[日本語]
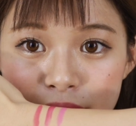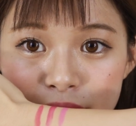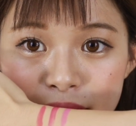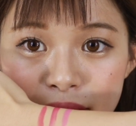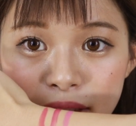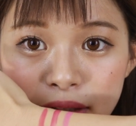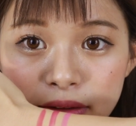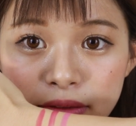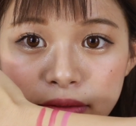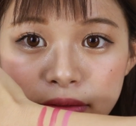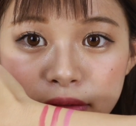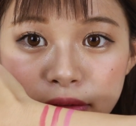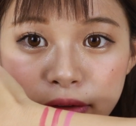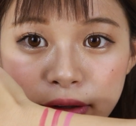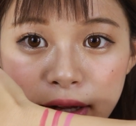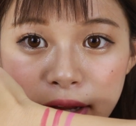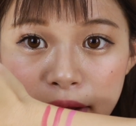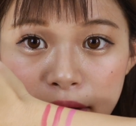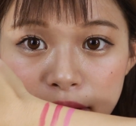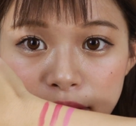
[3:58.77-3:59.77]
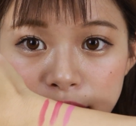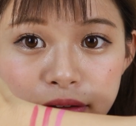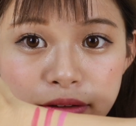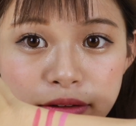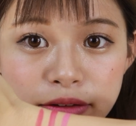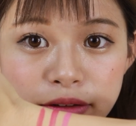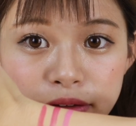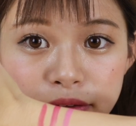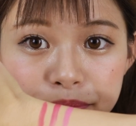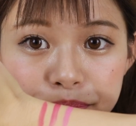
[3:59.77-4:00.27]
じゃん、これ。
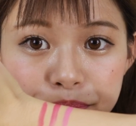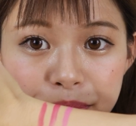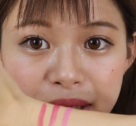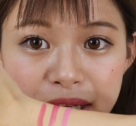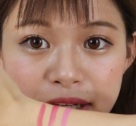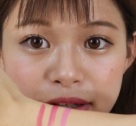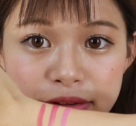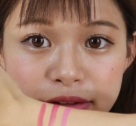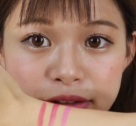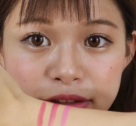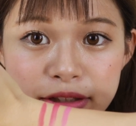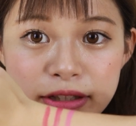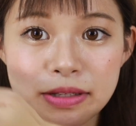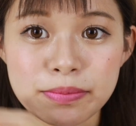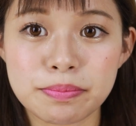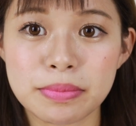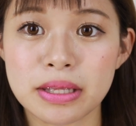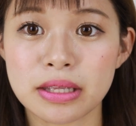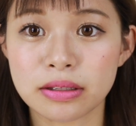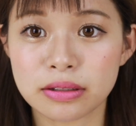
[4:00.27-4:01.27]
ちょっぴり薄いピ